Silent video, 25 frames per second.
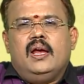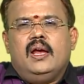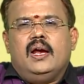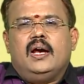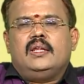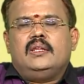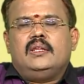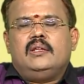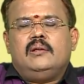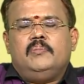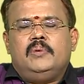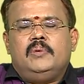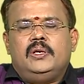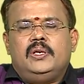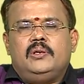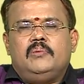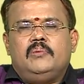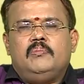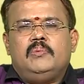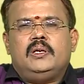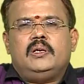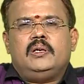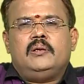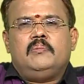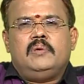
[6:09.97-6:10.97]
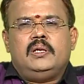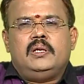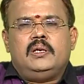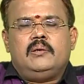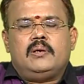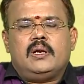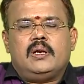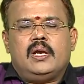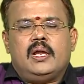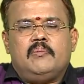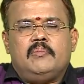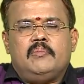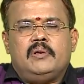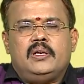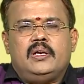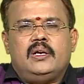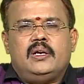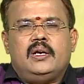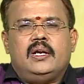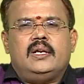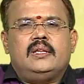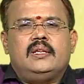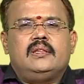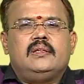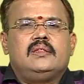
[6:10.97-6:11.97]
அதில் மீண்டும் மீண்டும் இருக்கலாம் என்று
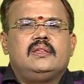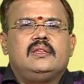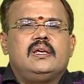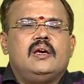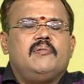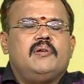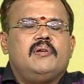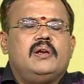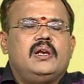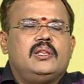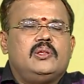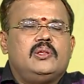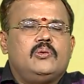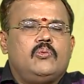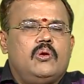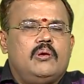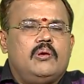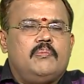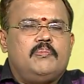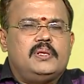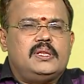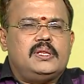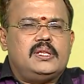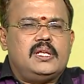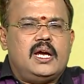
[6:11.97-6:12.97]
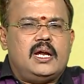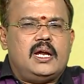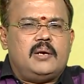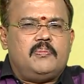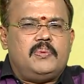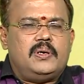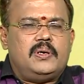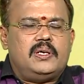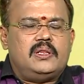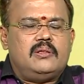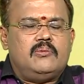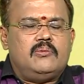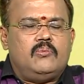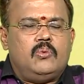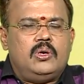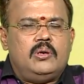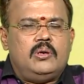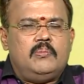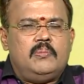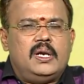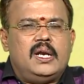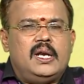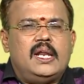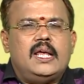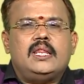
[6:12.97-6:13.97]
நினைத்து தேவையில்லாத குழப்பத்தை ஆட்படுத்தி
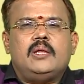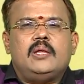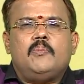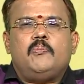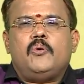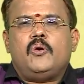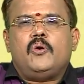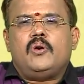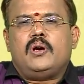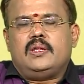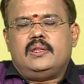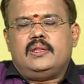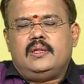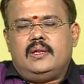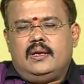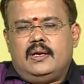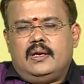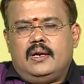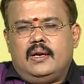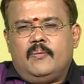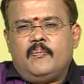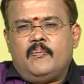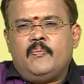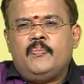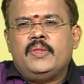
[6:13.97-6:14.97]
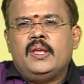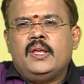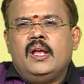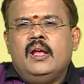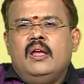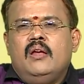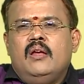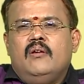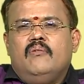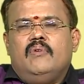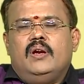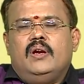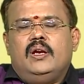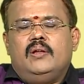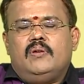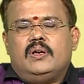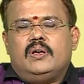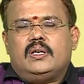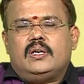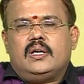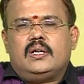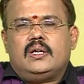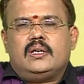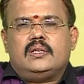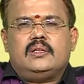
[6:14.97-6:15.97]
ஒன்றுமேலாத போகாதீர்கள்
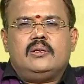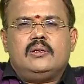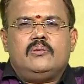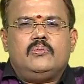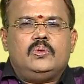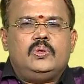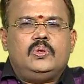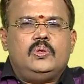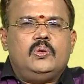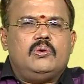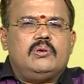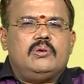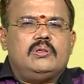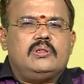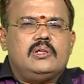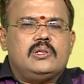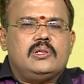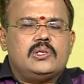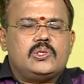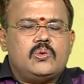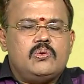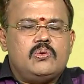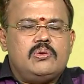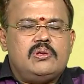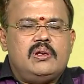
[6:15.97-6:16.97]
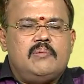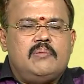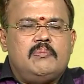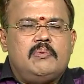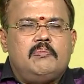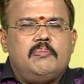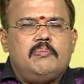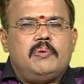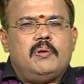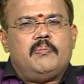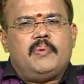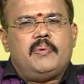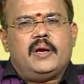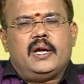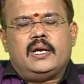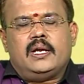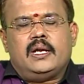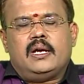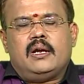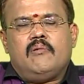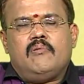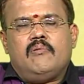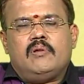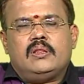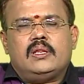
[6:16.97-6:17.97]
வெளிவட்டாரத்தில் உத்தியோகத்தில் தொழிலமைப்பில்
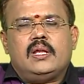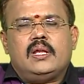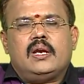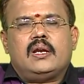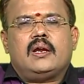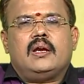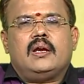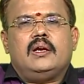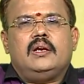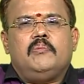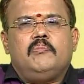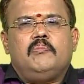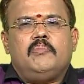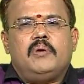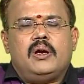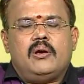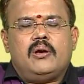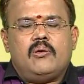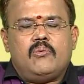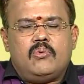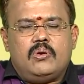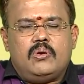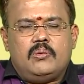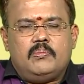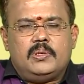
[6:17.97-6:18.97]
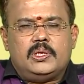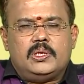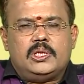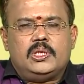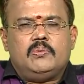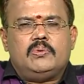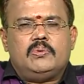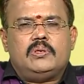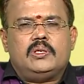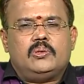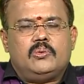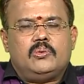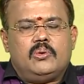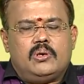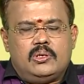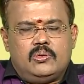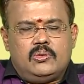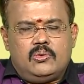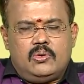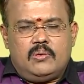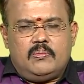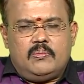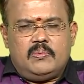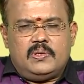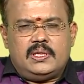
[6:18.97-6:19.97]
பயணங்கள் வந்தால் கண்டிப்பாக குடும்பத்தை விட்டு
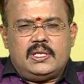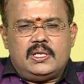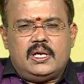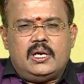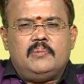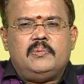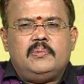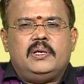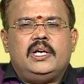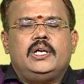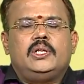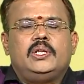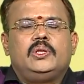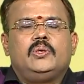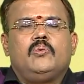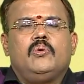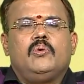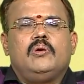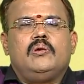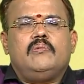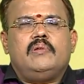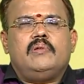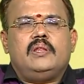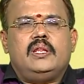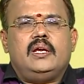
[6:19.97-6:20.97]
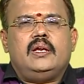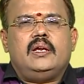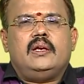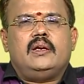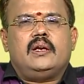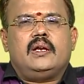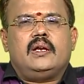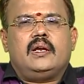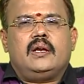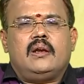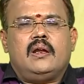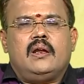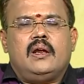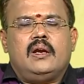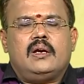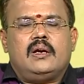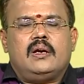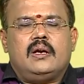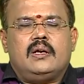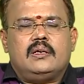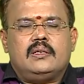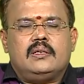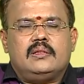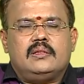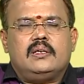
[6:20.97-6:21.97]
தொலைதூரம் வந்தாலும் எடுத்துக்கொள்வதே இன்றைய
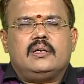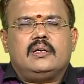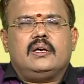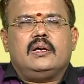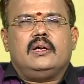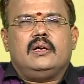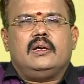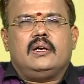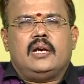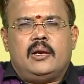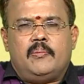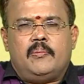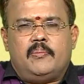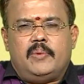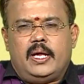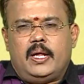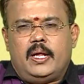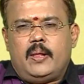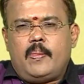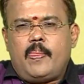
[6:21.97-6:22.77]
கட்டத்துக்கு நன்மை